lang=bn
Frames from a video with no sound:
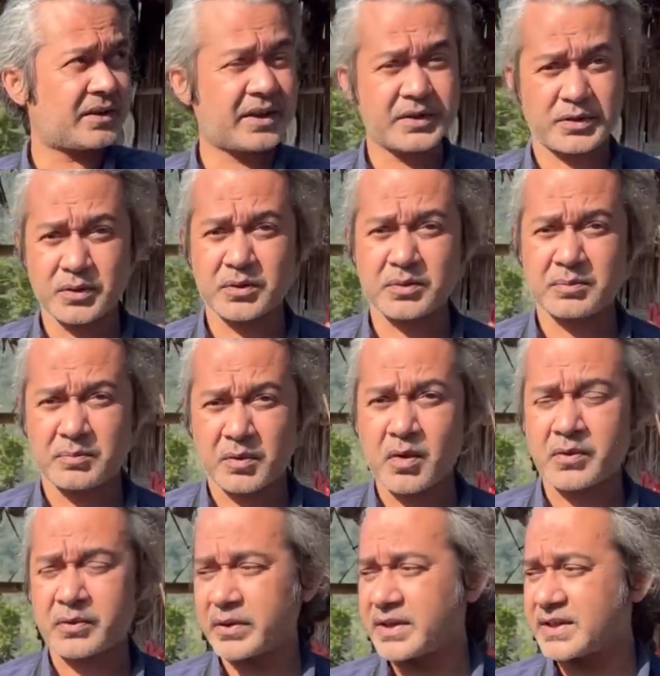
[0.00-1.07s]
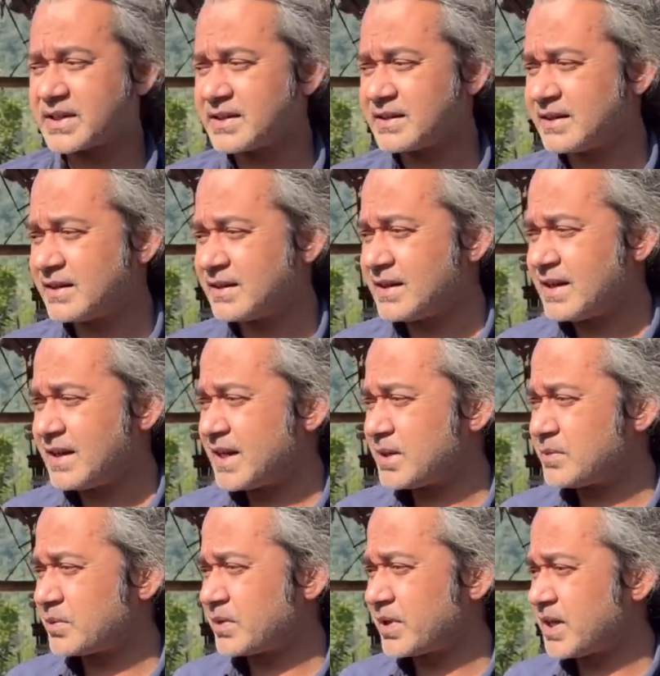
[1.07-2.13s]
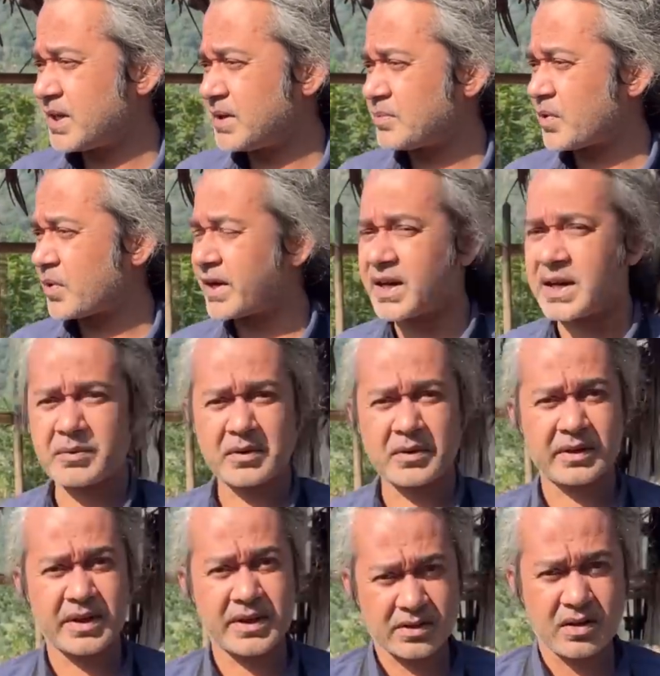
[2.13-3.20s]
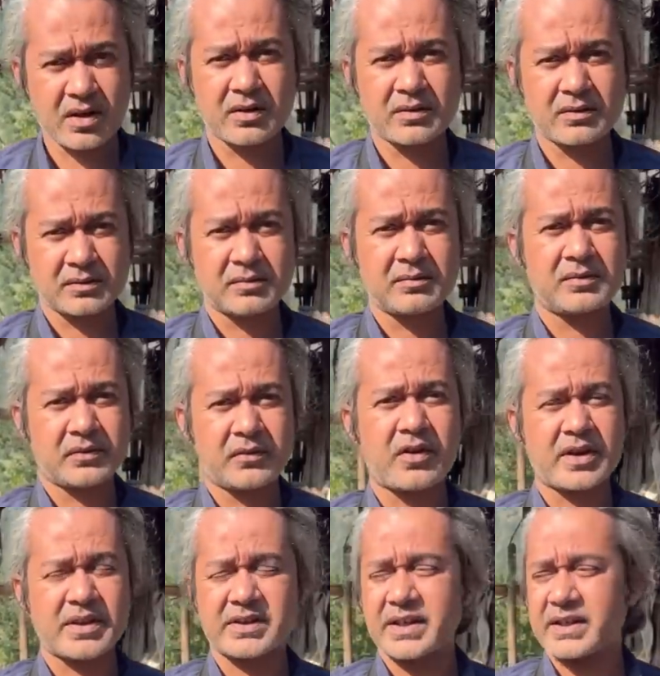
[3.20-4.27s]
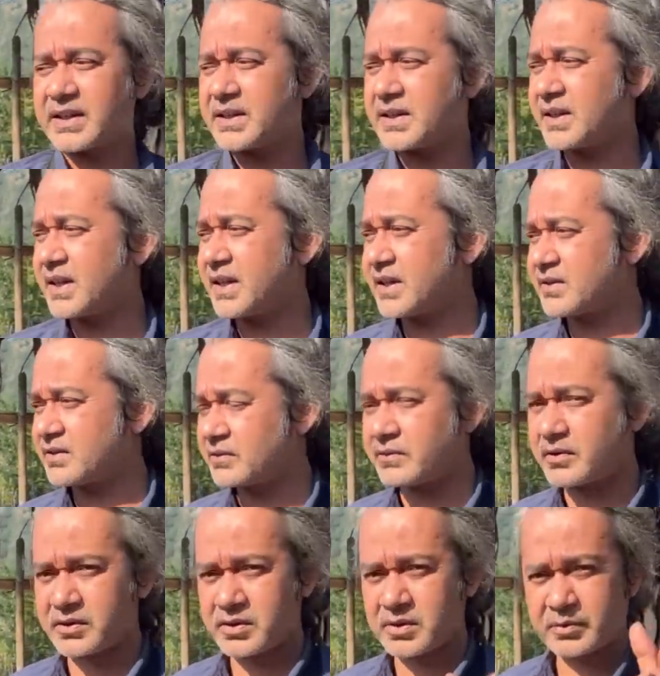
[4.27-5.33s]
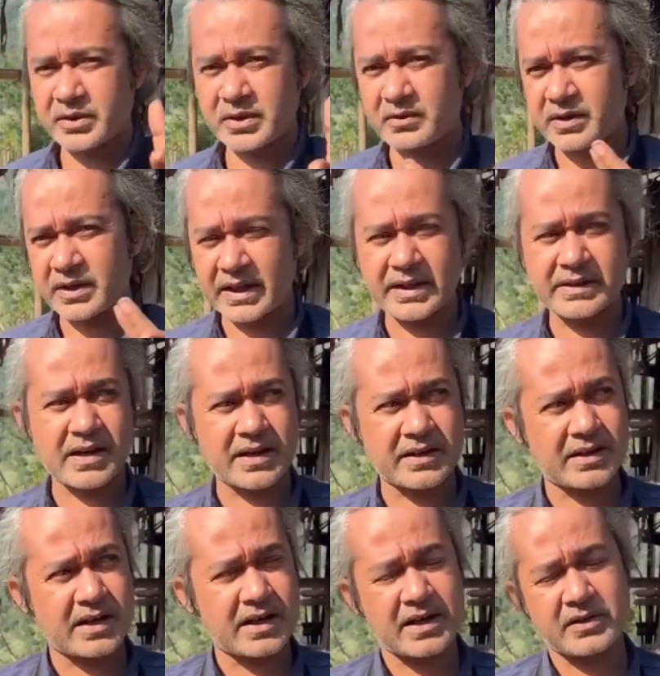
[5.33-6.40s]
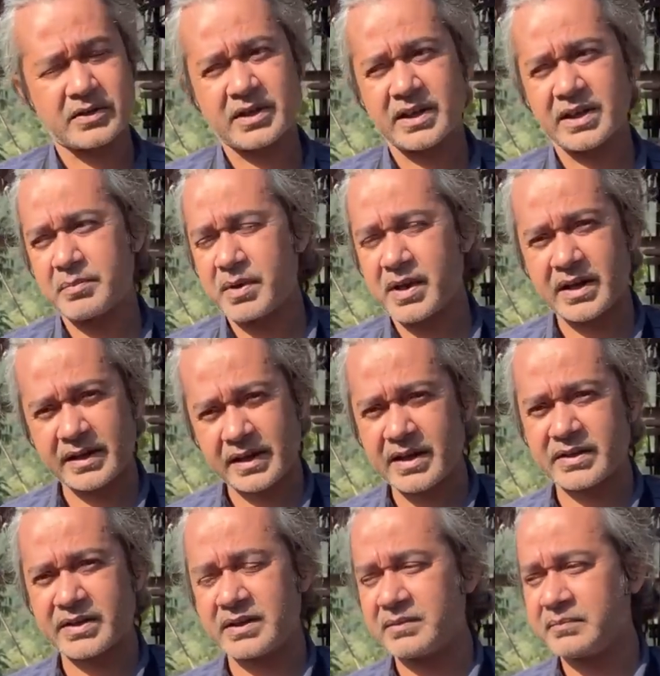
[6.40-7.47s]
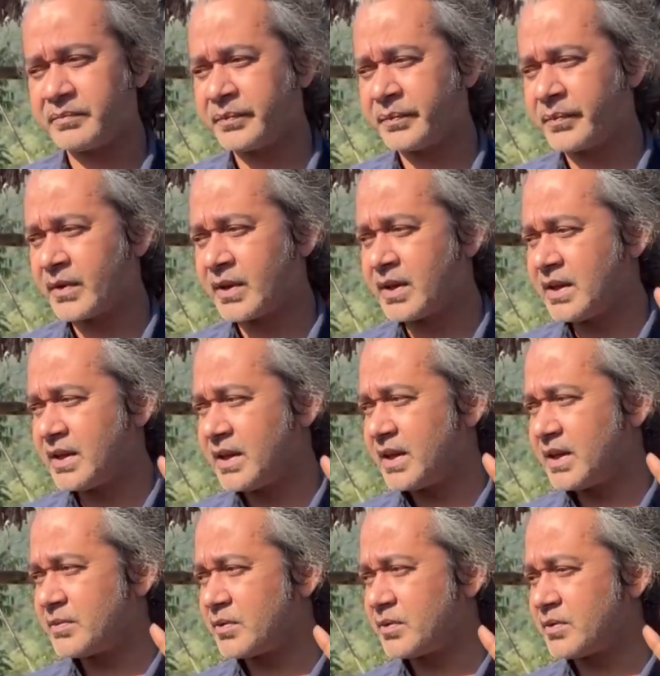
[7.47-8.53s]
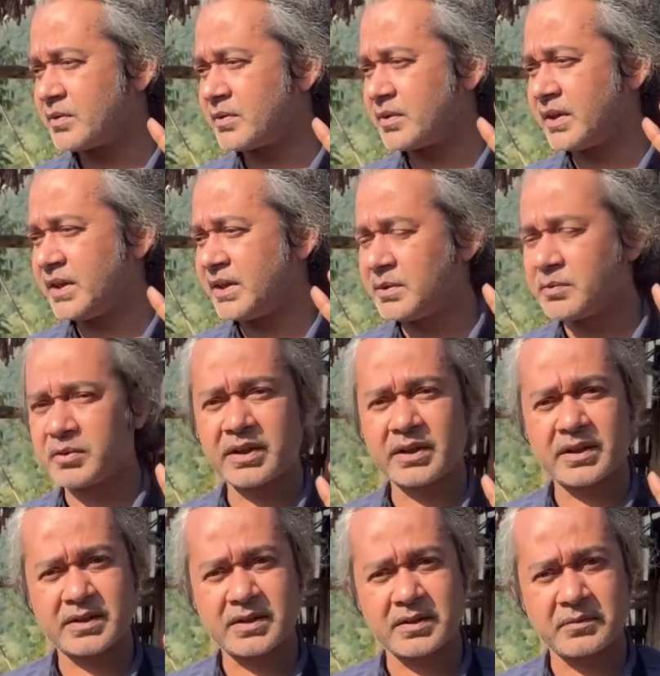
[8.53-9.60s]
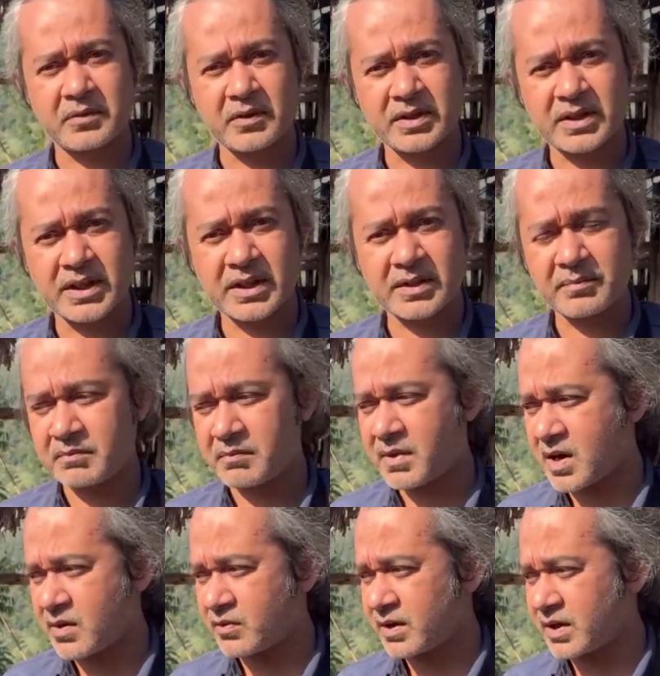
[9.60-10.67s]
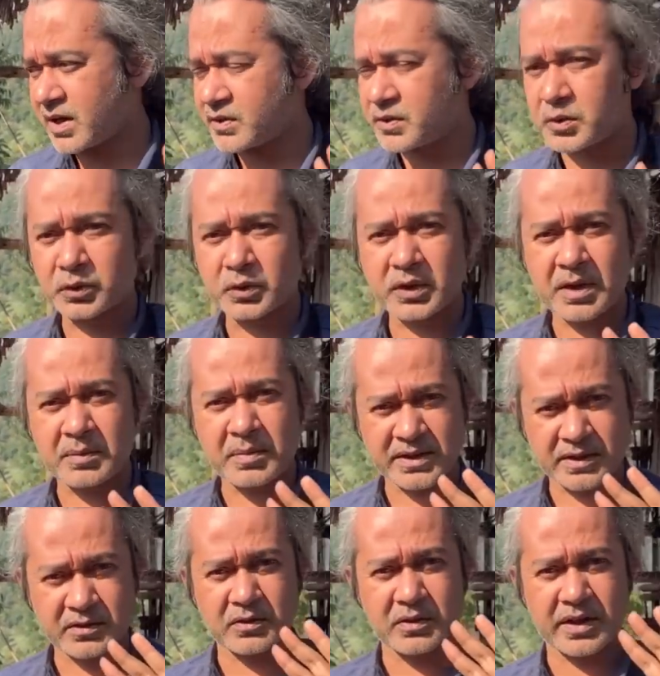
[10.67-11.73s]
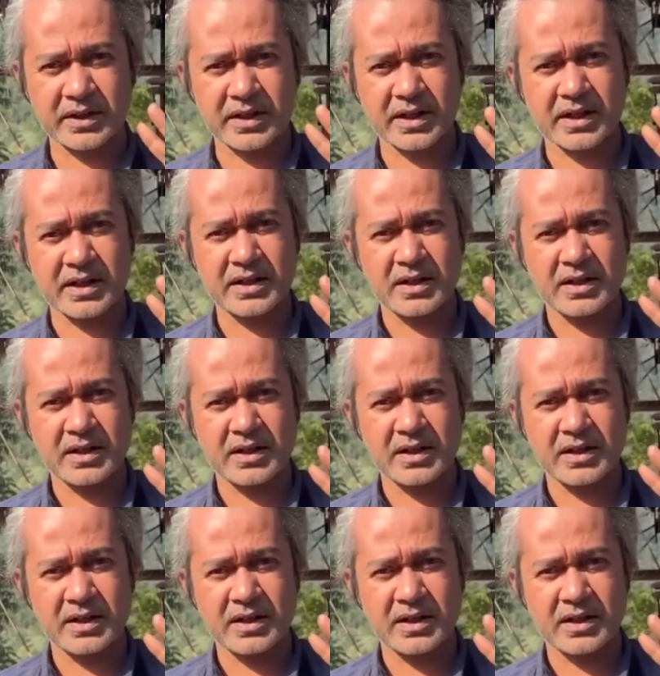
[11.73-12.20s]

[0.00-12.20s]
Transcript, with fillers: কিছু বন রয়েছে এবং এই বনের নাম হলো ক্রিস্টং ফরেস্ট আর কি ক্রিস্টং ফরেস্ট সম্বন্ধে অনেকেই জানেন যারা আসলে এই পাহাড়ে আসেন এবং ইতিমধ্যে ক্রিস্টং ফরেস্টের বারোটা না চোদ্দোটা বাজানোর একটা